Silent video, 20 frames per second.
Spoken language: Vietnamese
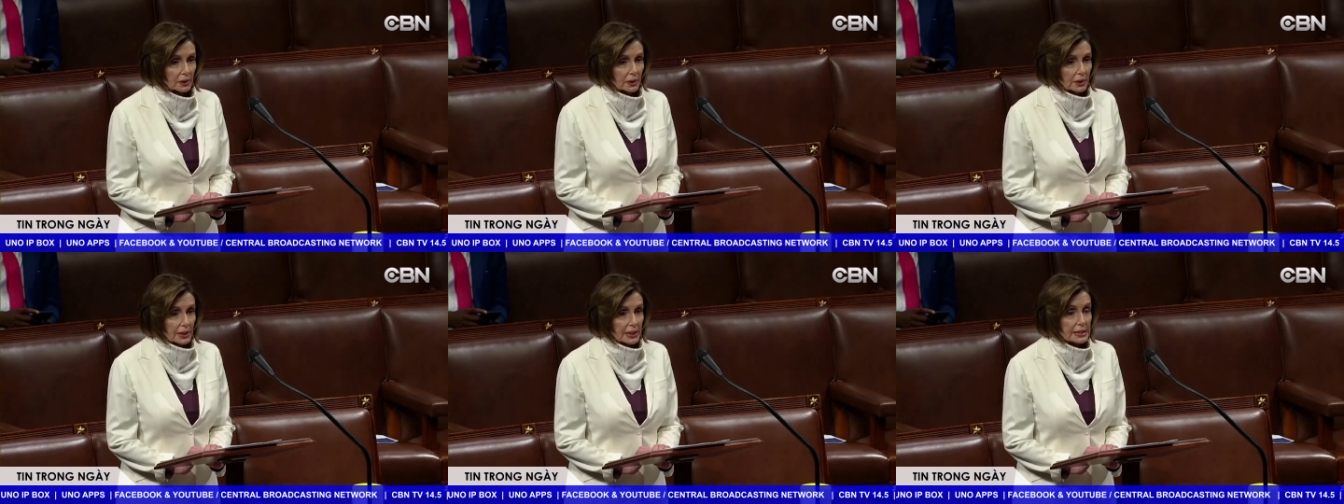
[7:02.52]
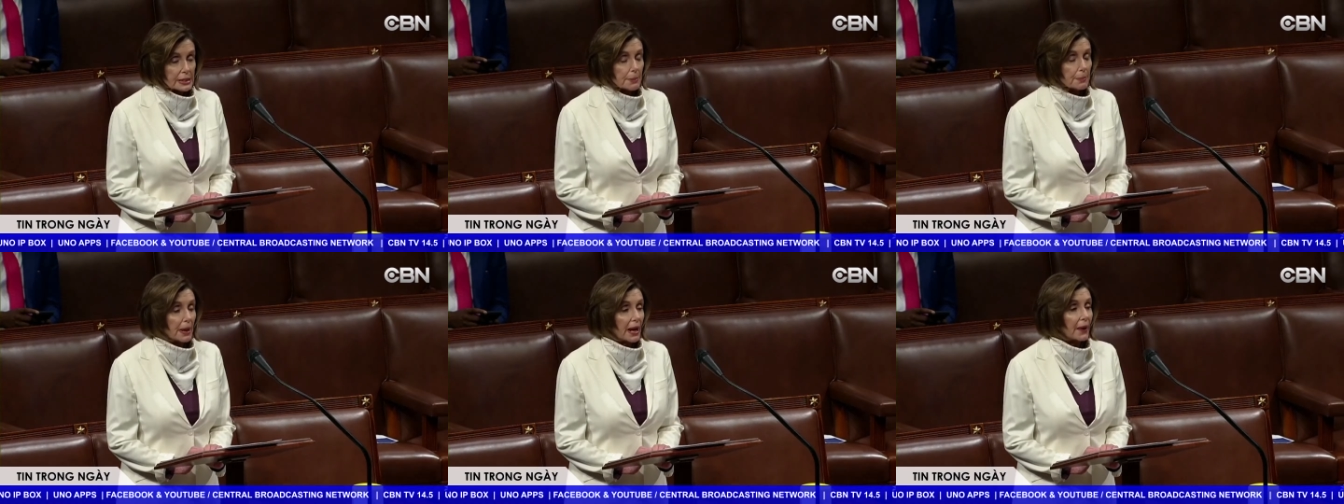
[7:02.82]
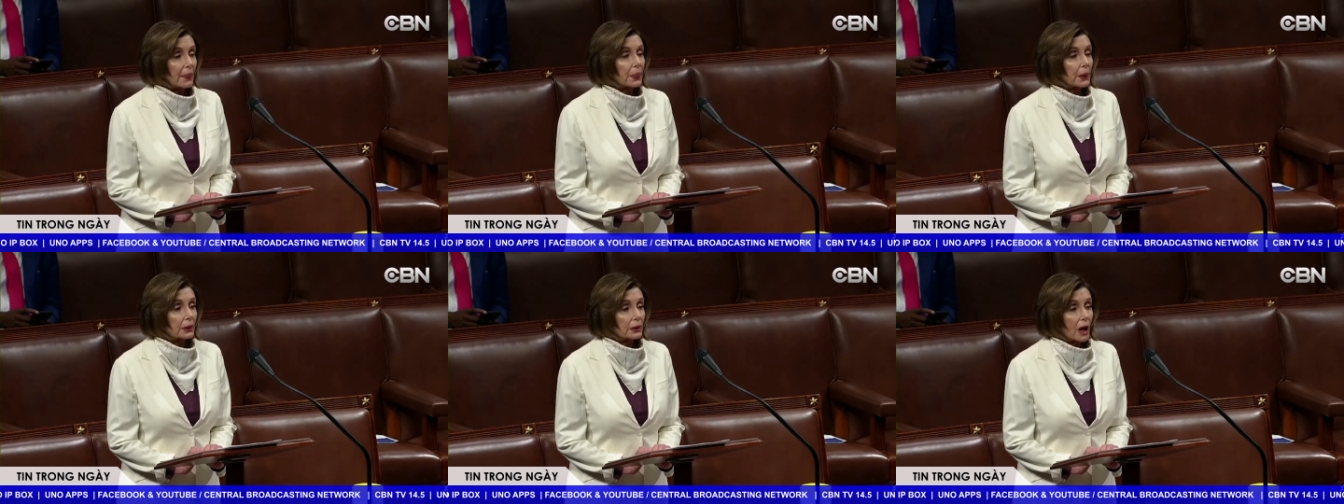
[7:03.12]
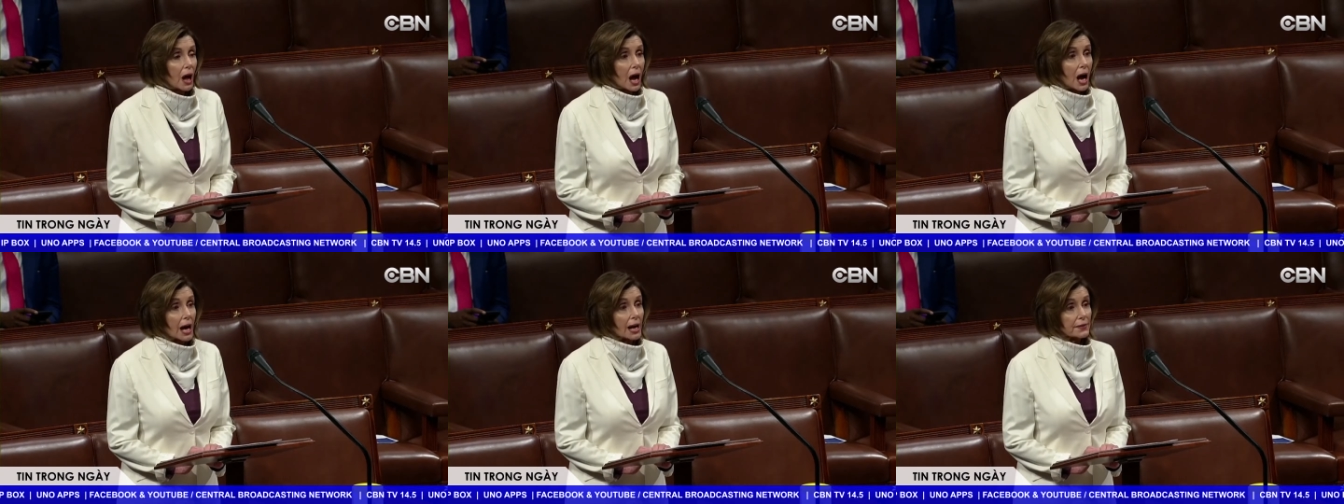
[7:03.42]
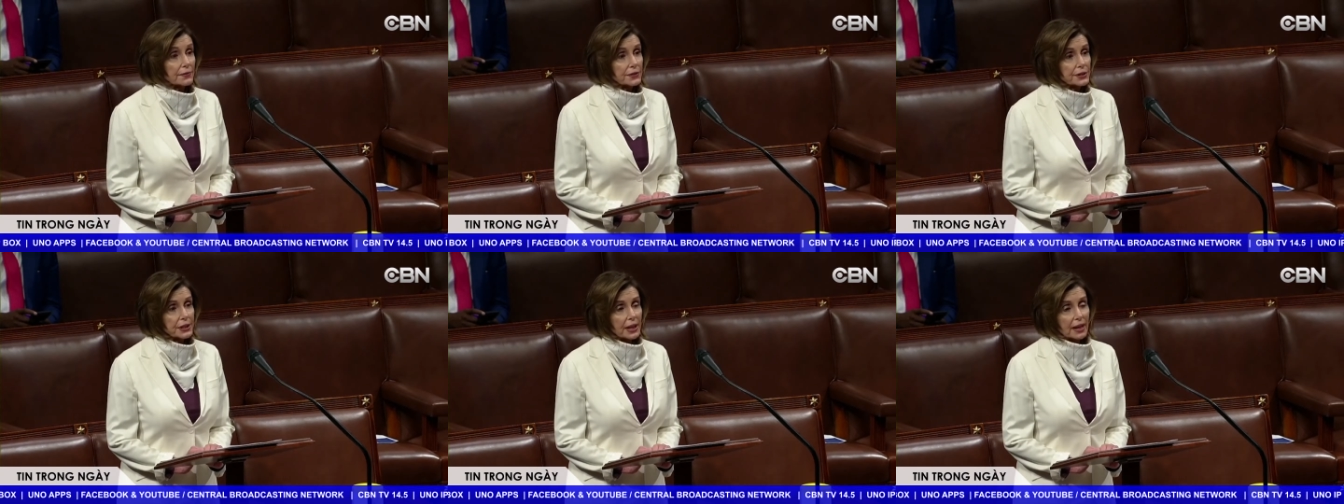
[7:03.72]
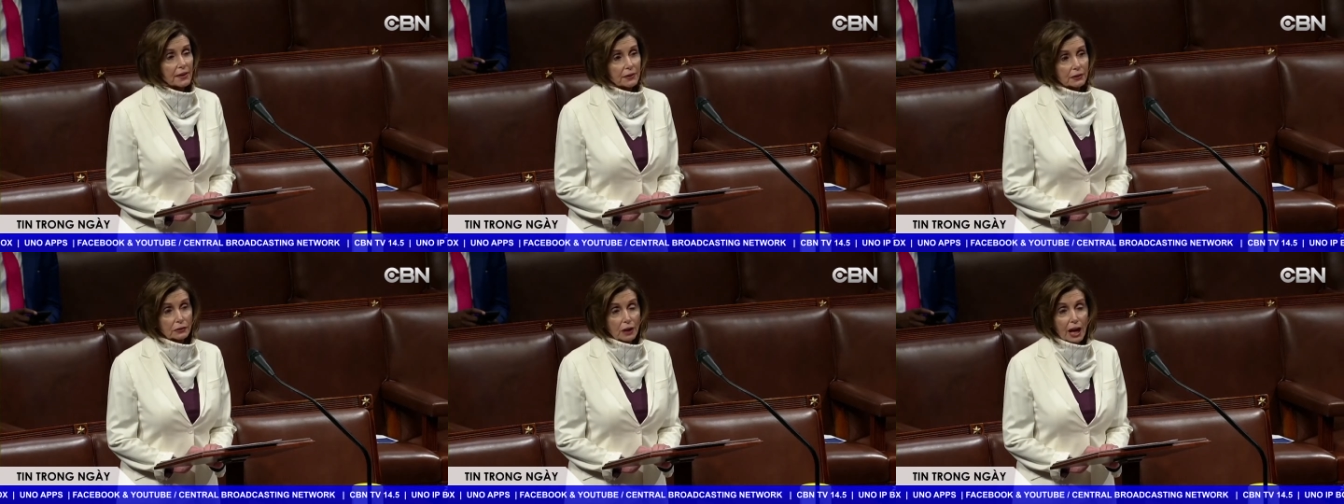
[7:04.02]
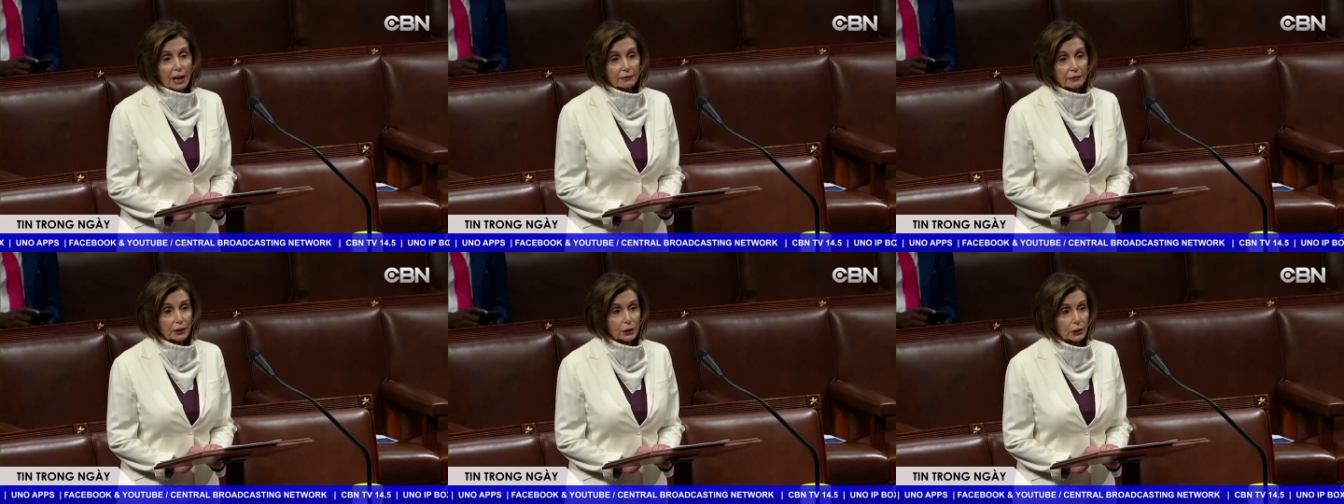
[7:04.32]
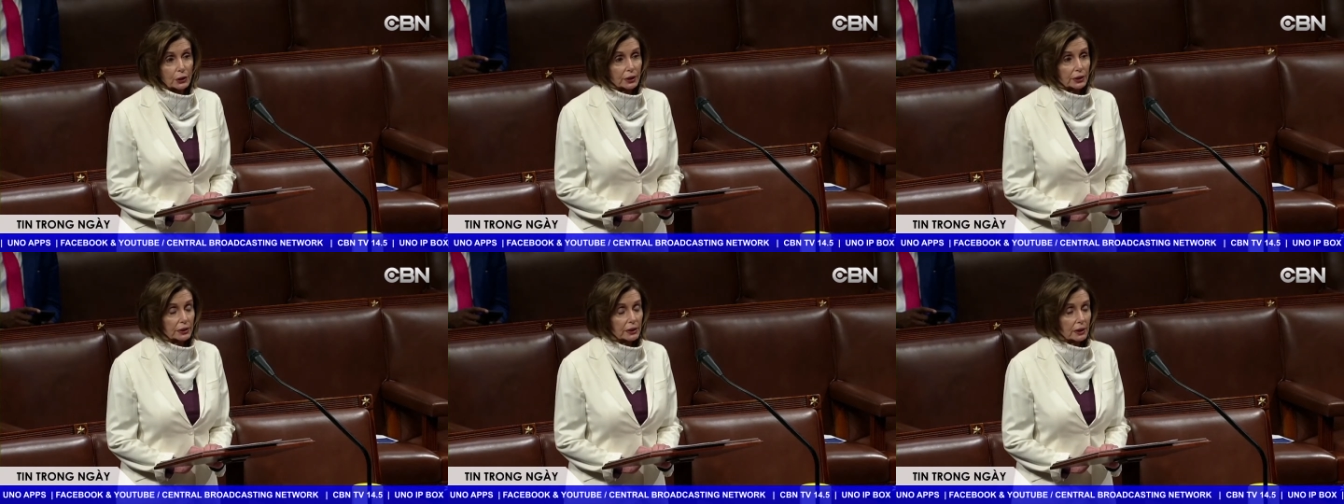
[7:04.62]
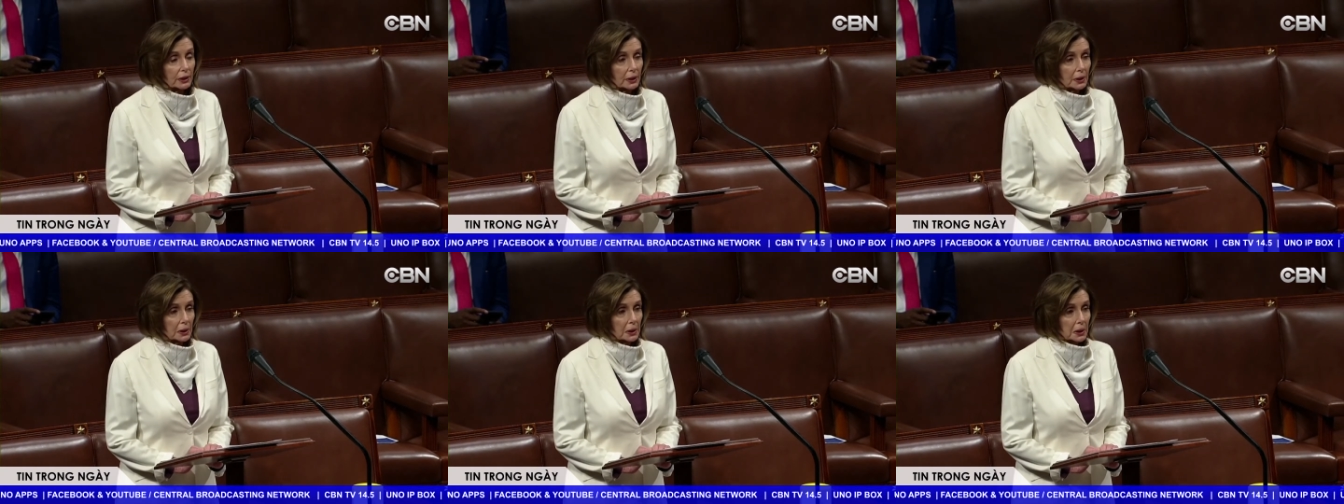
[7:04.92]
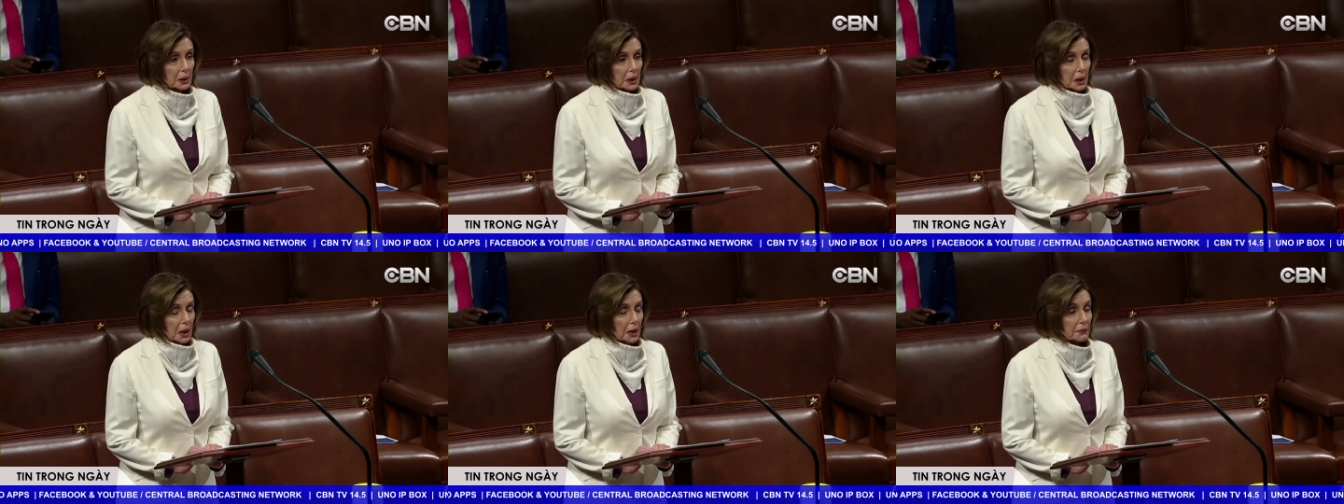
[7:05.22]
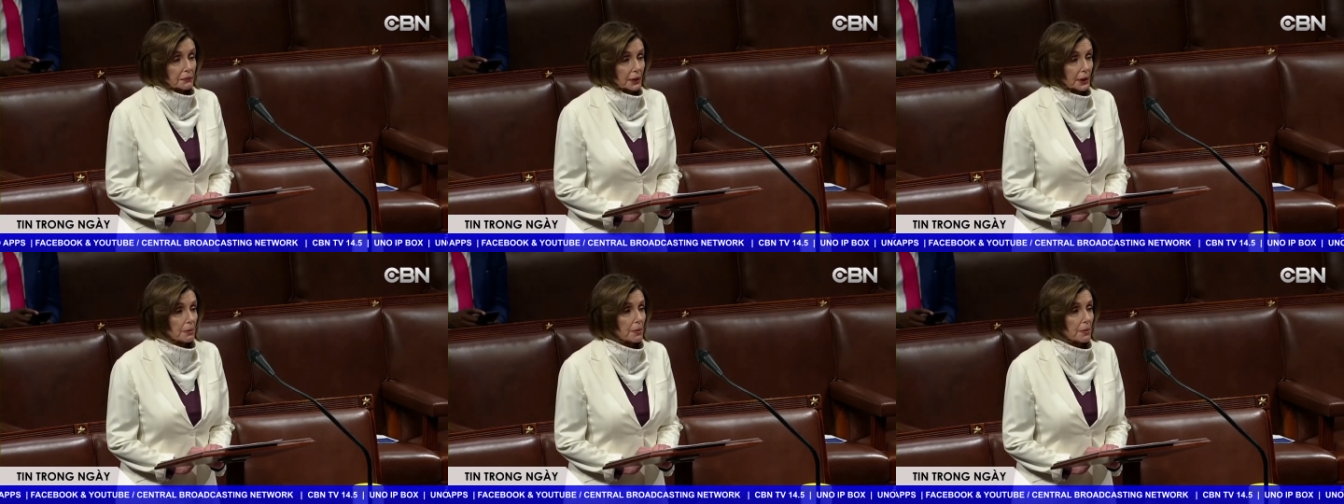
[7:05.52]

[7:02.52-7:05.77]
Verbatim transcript: lớn để tiến hành điều tra cách thức chi tiêu của liên bang,